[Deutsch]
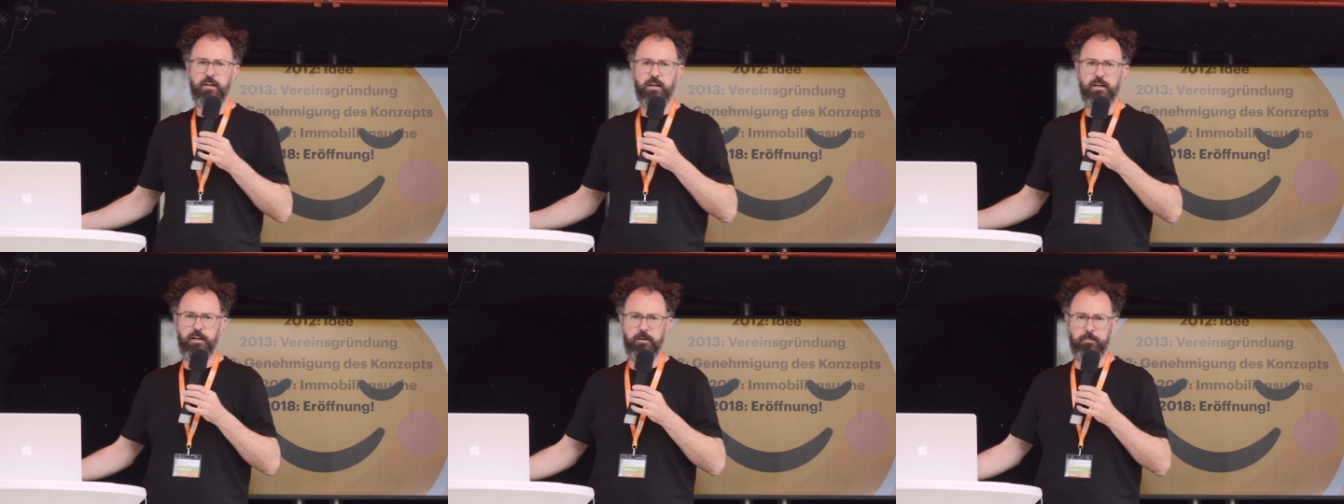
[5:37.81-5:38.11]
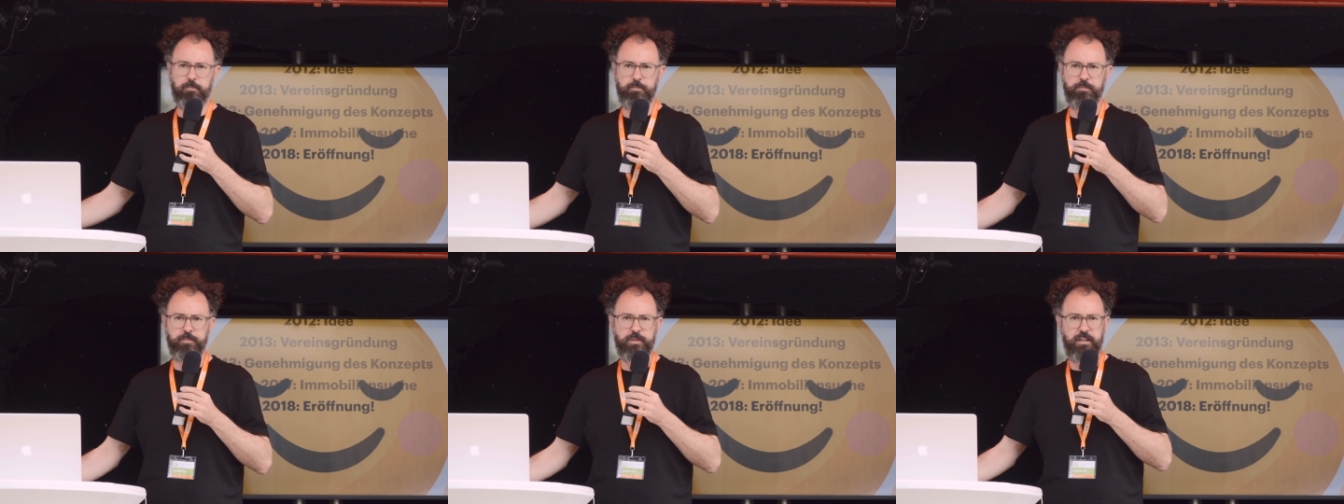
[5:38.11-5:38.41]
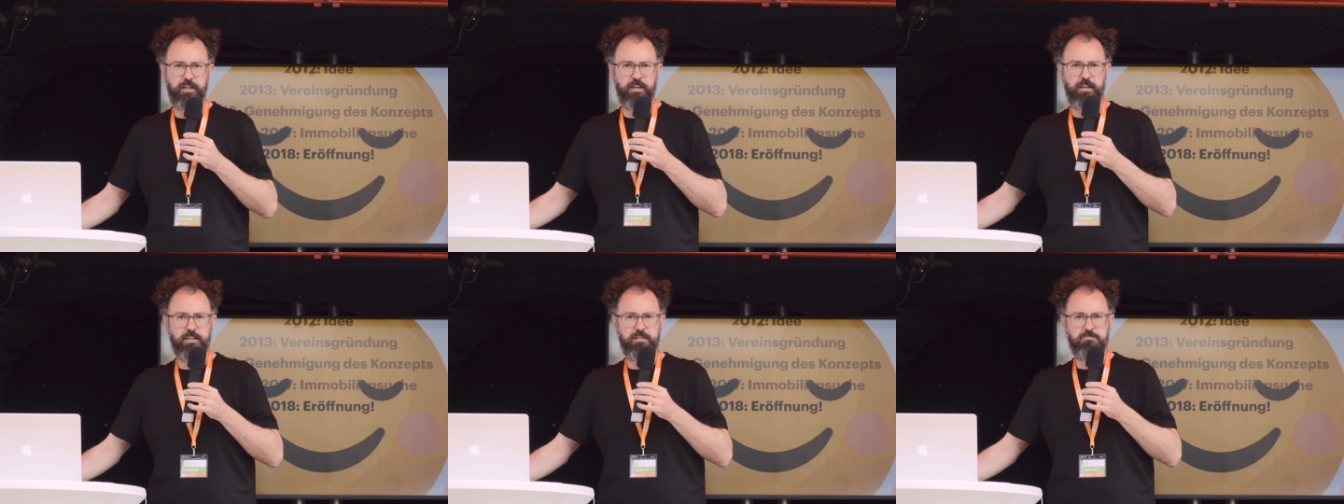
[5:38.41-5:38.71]
Ähm,
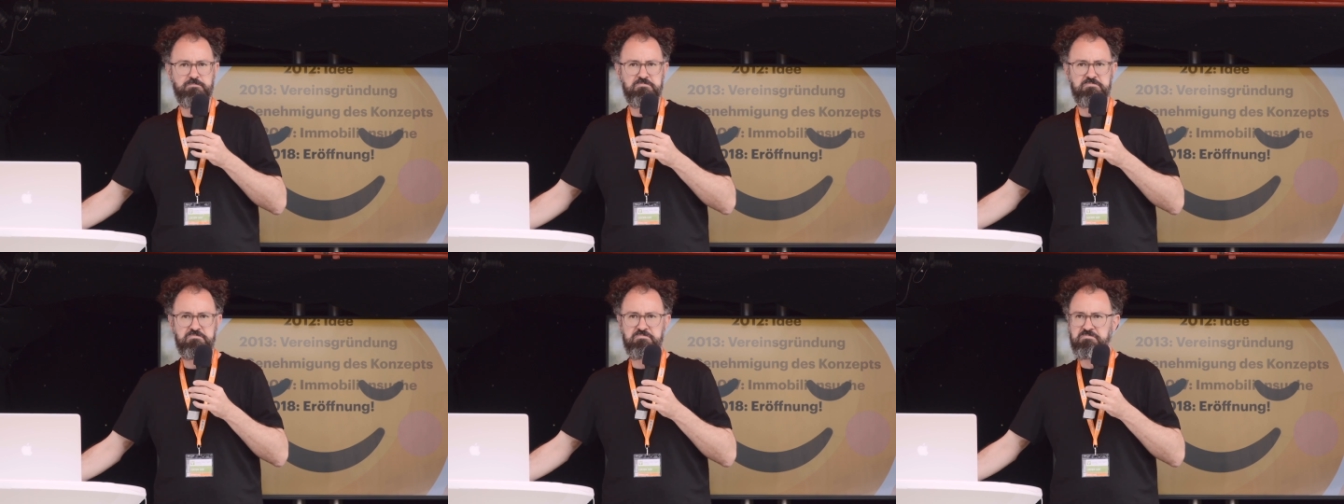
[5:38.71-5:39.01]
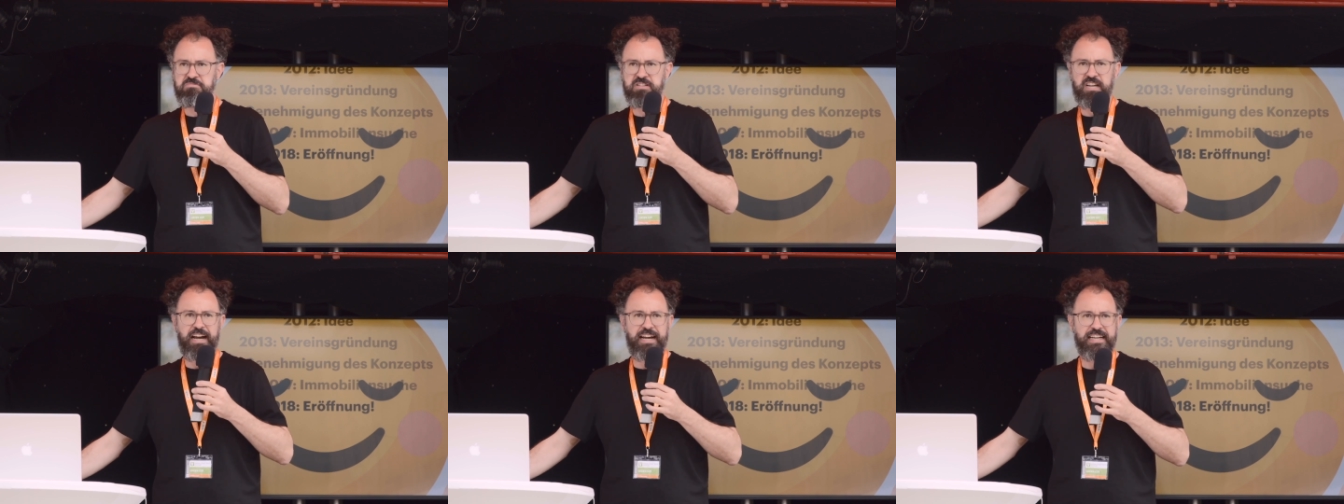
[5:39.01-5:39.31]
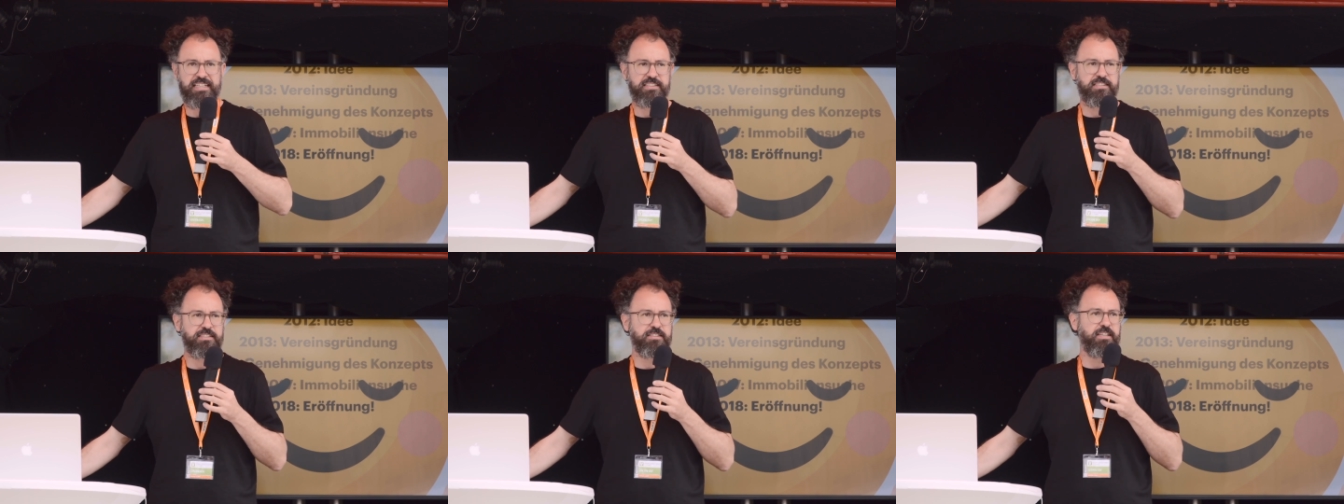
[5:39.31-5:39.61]

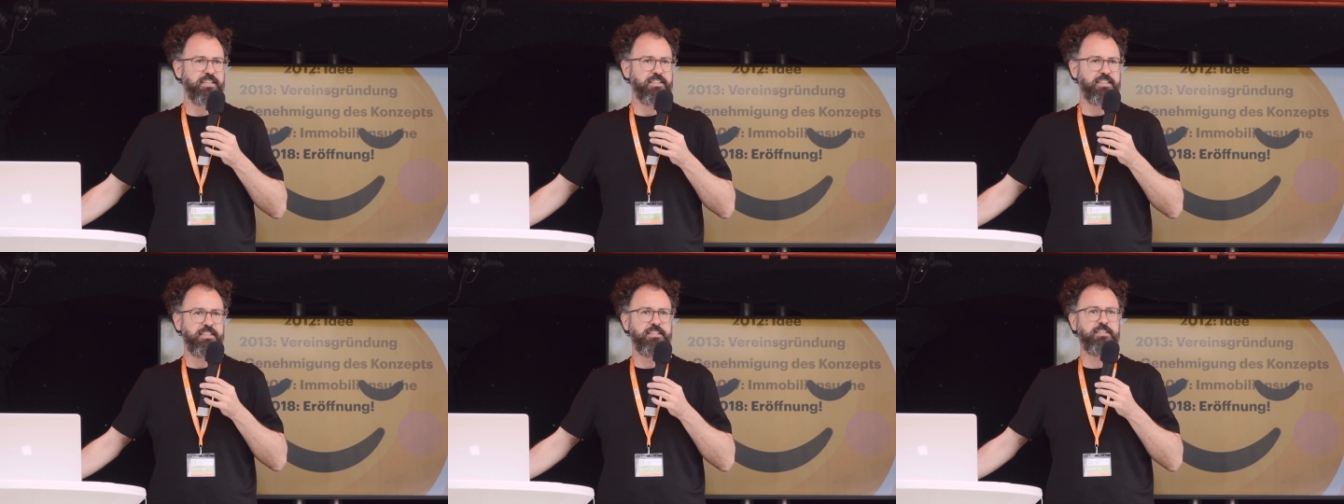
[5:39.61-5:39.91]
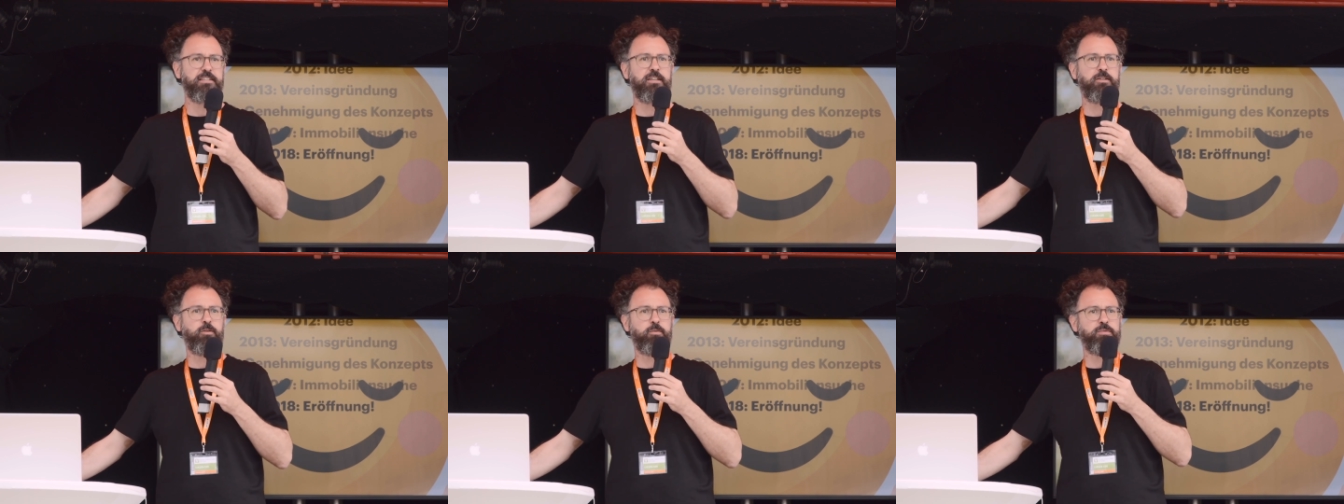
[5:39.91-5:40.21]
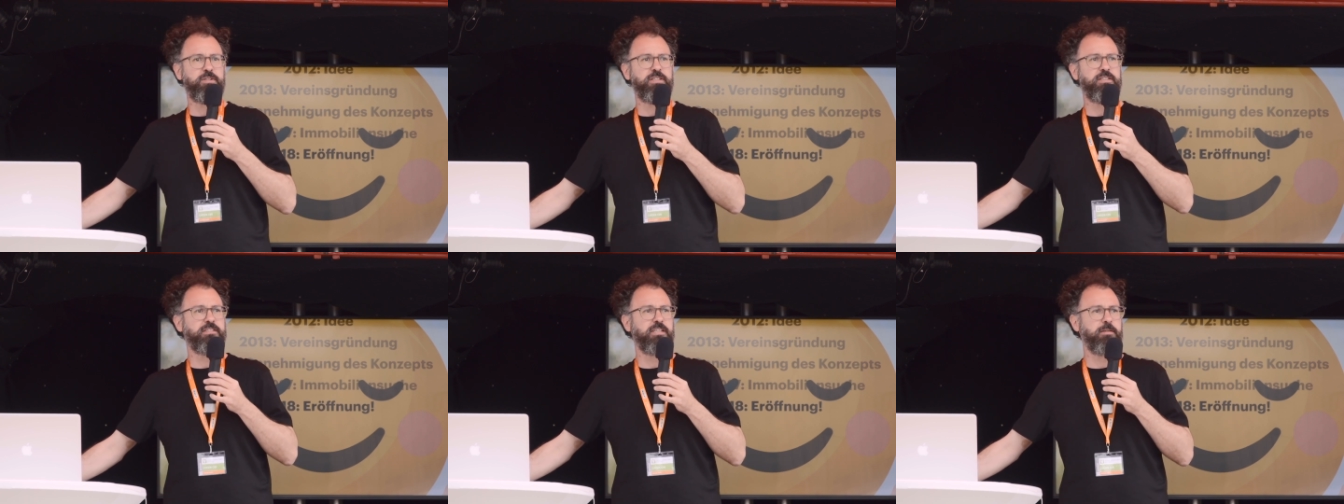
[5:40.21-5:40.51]
keins der Kinder,
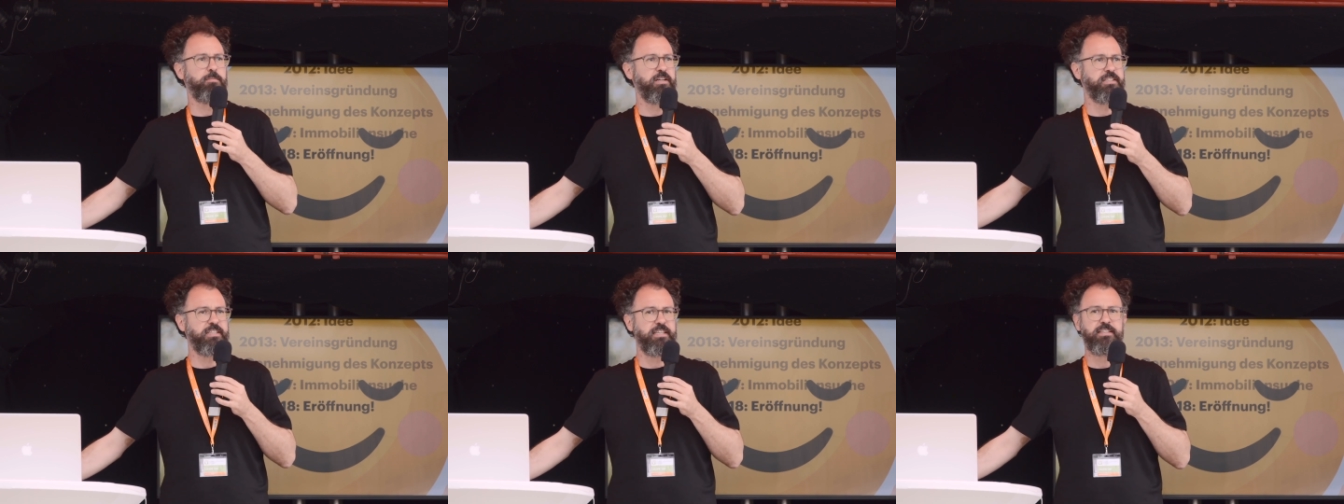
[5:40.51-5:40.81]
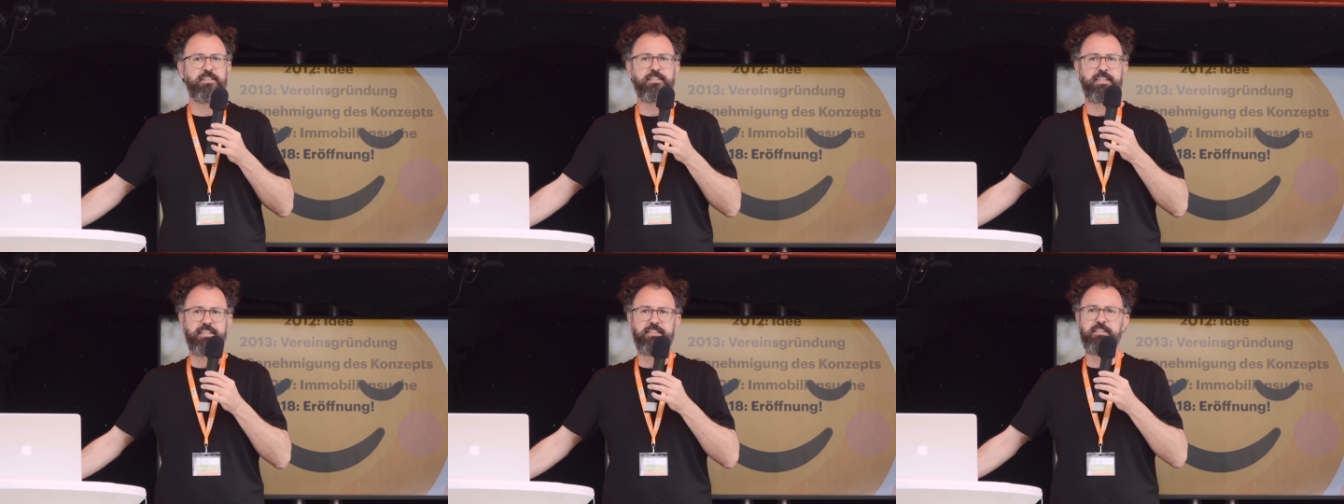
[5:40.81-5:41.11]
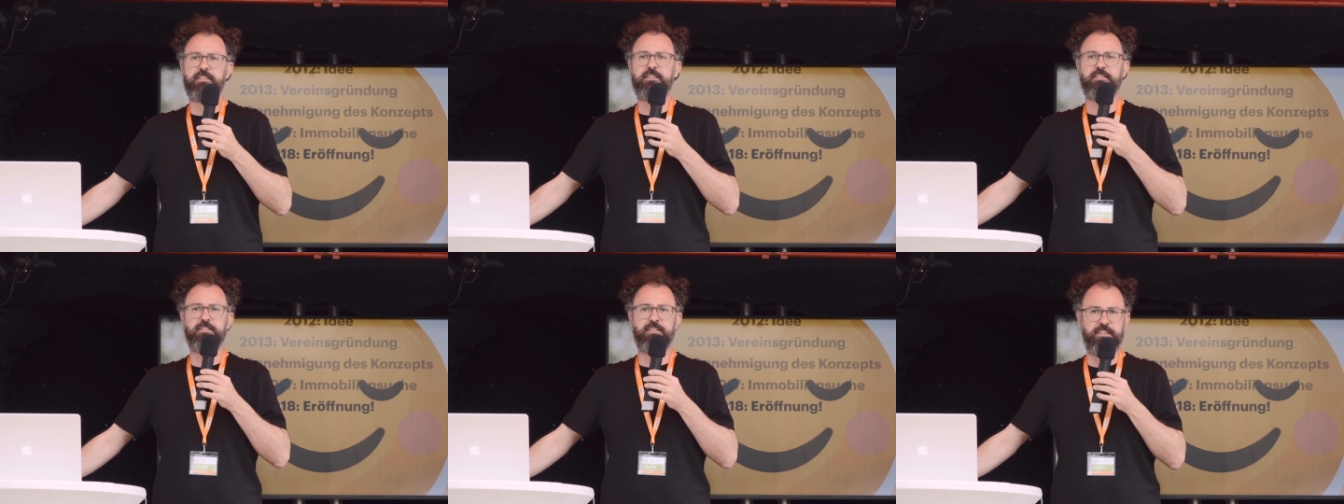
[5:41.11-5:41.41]
um die es da mal ging, geht
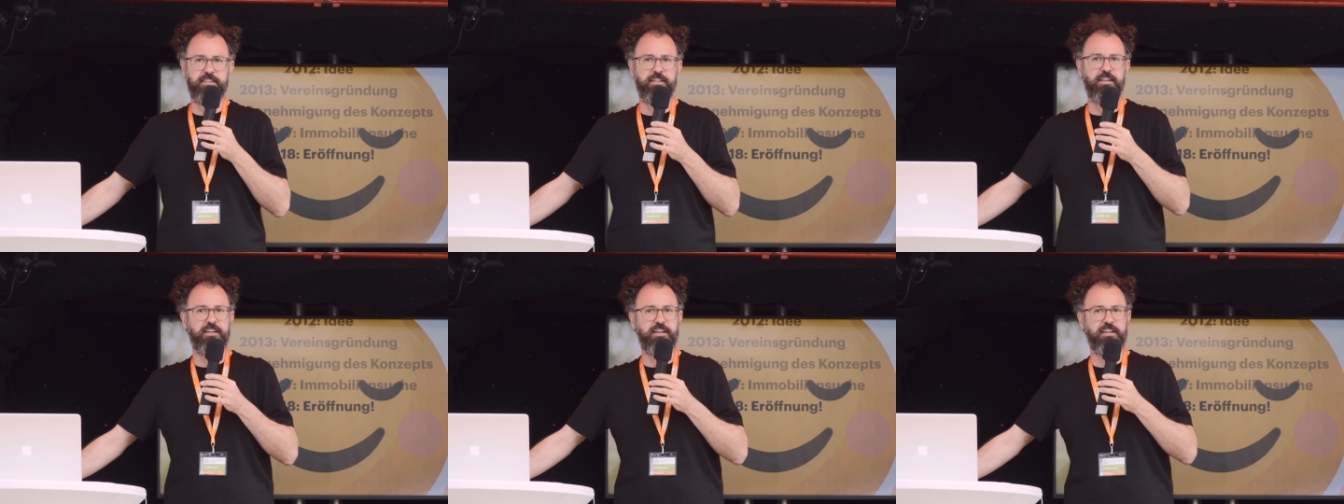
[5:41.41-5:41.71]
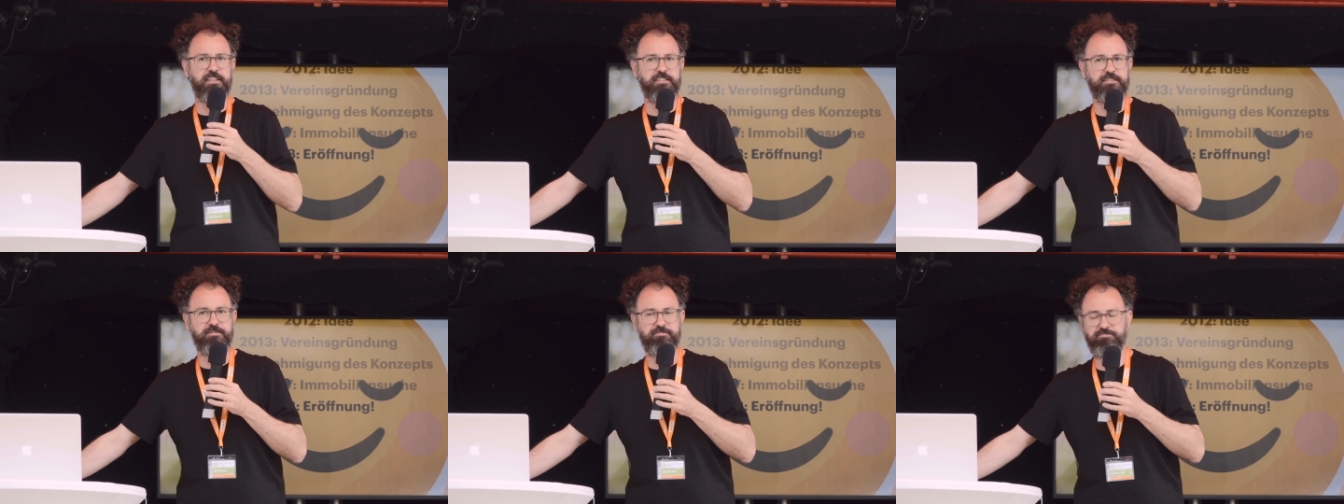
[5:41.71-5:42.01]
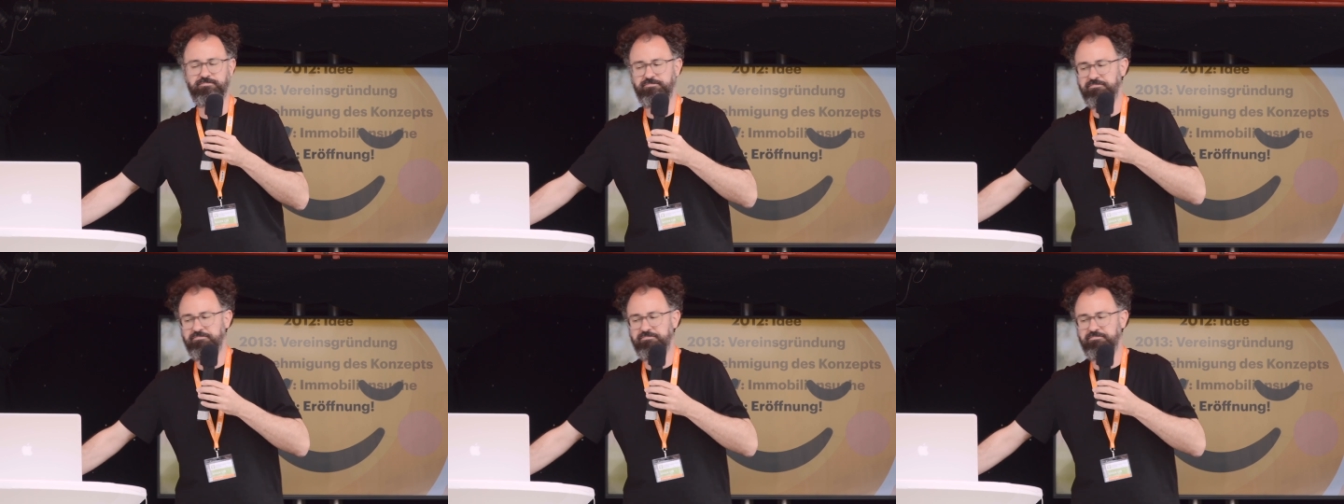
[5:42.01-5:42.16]
in diesen Kindergarten.